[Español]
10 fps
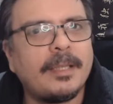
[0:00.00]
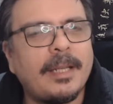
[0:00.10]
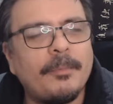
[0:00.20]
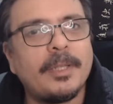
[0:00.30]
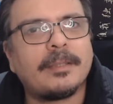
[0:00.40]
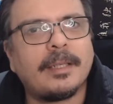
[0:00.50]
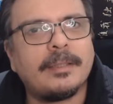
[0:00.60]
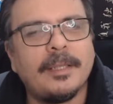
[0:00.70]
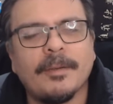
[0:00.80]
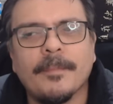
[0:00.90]
era muy
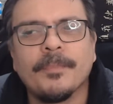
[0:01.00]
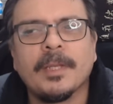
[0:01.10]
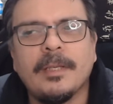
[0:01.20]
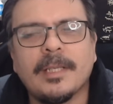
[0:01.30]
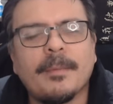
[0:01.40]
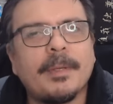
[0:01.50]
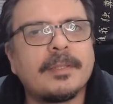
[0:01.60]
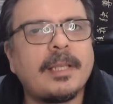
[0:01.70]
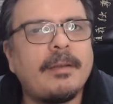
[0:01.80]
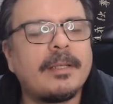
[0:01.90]
atractiva y que
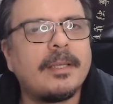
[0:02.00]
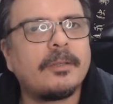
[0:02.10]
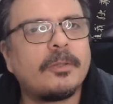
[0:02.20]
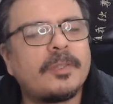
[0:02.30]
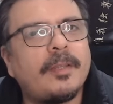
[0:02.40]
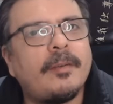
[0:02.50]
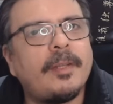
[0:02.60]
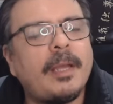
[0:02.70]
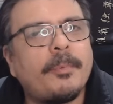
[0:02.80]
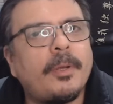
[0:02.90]
pensaban que esto se
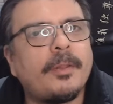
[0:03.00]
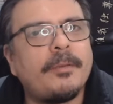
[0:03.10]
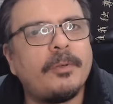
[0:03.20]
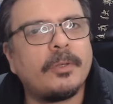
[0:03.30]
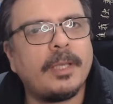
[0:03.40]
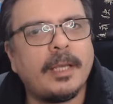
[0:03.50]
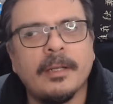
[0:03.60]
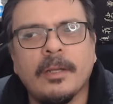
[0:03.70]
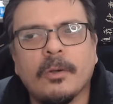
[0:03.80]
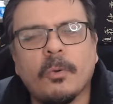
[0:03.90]
debería poder desbloquear
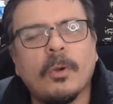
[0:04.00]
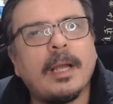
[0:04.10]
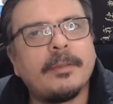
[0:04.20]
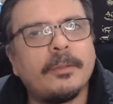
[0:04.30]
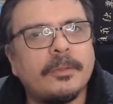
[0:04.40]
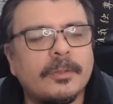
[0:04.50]
jugando,